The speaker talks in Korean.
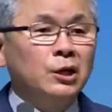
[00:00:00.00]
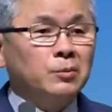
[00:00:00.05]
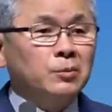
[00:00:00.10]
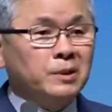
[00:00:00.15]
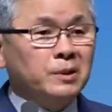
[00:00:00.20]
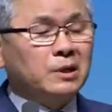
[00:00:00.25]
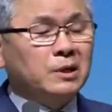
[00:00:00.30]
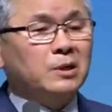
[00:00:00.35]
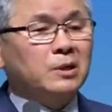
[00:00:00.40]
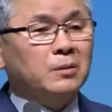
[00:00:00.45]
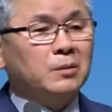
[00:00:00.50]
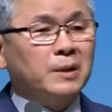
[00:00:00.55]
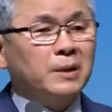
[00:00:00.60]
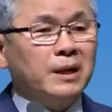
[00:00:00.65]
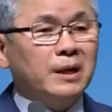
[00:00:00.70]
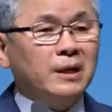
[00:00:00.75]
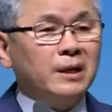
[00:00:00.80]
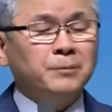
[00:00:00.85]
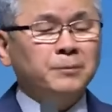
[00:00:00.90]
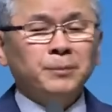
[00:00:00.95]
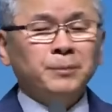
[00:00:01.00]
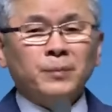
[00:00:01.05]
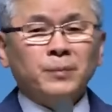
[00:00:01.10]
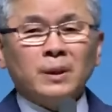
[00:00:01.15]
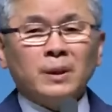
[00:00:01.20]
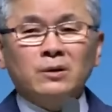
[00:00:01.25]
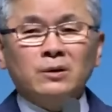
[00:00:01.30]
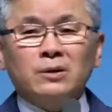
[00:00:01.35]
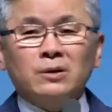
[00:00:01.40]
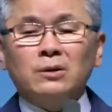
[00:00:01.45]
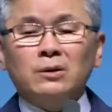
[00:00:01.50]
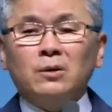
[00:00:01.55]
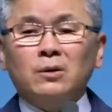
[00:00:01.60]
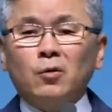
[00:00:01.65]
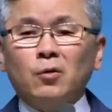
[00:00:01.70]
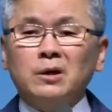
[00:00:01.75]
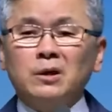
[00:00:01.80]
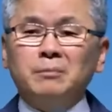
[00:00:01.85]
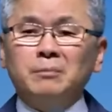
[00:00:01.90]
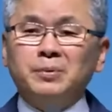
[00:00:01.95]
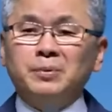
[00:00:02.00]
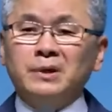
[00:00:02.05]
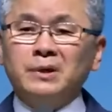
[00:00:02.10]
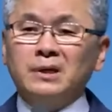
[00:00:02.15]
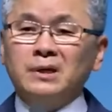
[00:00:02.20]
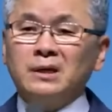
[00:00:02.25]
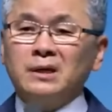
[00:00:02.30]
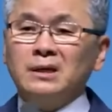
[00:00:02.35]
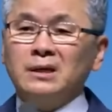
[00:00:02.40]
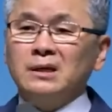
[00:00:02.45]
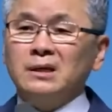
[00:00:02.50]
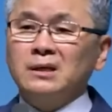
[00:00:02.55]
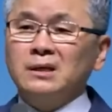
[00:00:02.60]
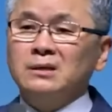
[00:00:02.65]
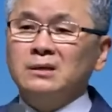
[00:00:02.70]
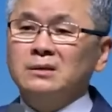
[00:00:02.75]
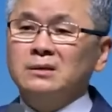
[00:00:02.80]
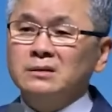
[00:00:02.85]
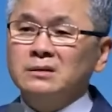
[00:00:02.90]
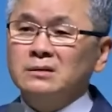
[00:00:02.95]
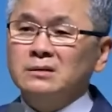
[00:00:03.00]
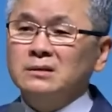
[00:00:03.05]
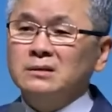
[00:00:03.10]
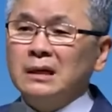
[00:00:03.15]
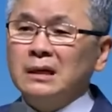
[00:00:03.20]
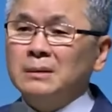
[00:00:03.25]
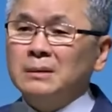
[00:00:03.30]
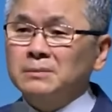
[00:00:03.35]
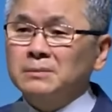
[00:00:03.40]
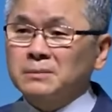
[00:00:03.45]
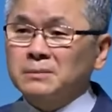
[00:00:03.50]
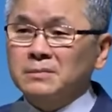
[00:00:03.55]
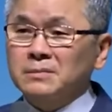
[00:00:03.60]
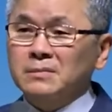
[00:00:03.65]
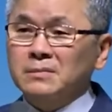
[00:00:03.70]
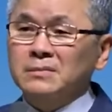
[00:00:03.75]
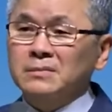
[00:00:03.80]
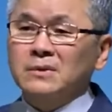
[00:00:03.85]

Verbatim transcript: 이번 여름에 그 올림픽이 참